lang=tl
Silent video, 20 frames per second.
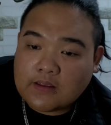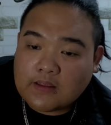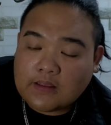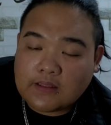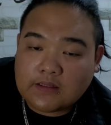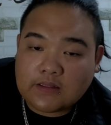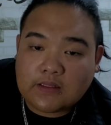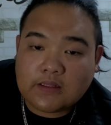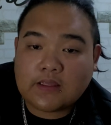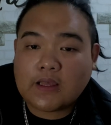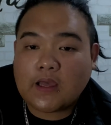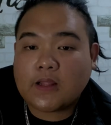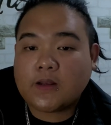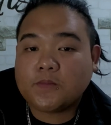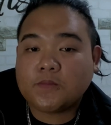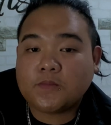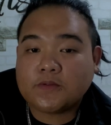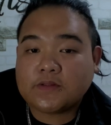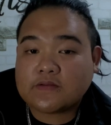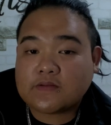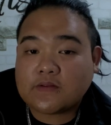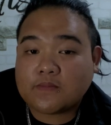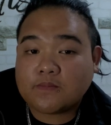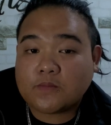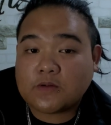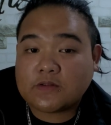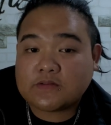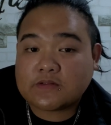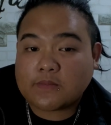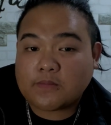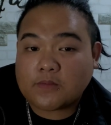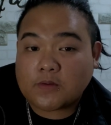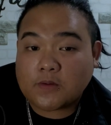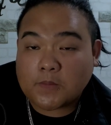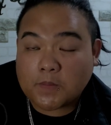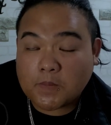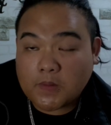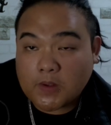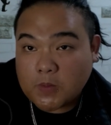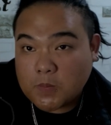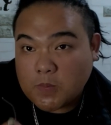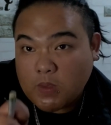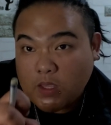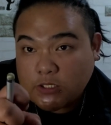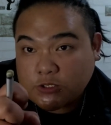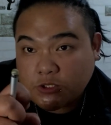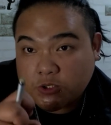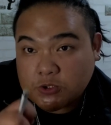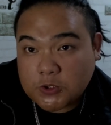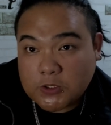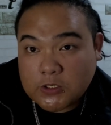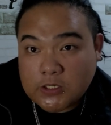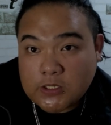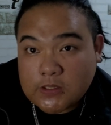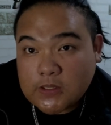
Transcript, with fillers: hindi ganong butas ang bulsa mo, pero make sure